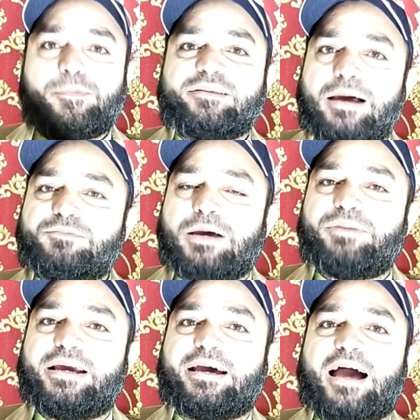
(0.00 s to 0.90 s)
आबे
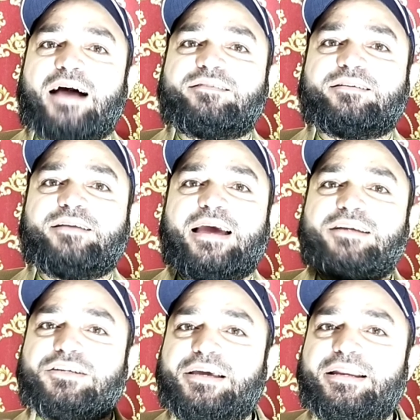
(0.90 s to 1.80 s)
जमजम लेकर आ
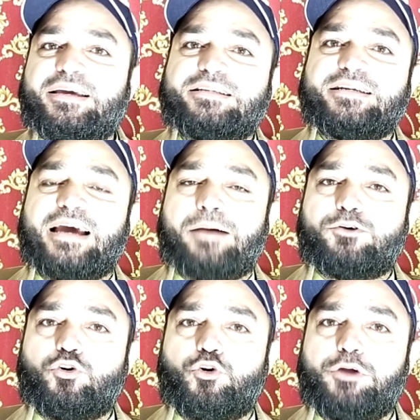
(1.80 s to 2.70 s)
सकते हैं यकीन कीजिए
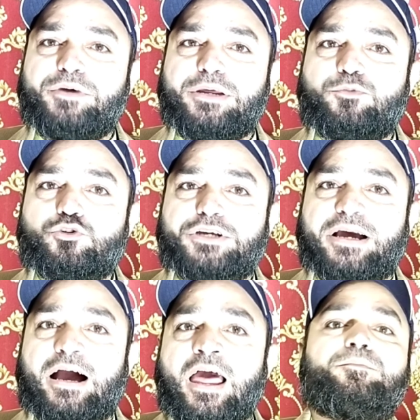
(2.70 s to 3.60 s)
आपको कोई भी नहीं
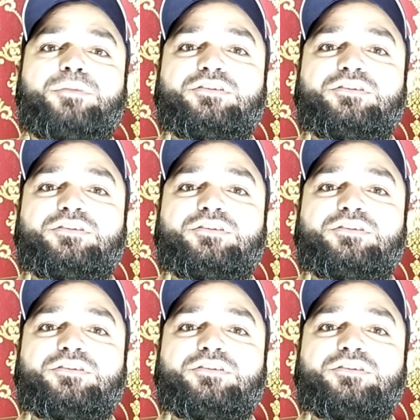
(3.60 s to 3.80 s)
पूछेगा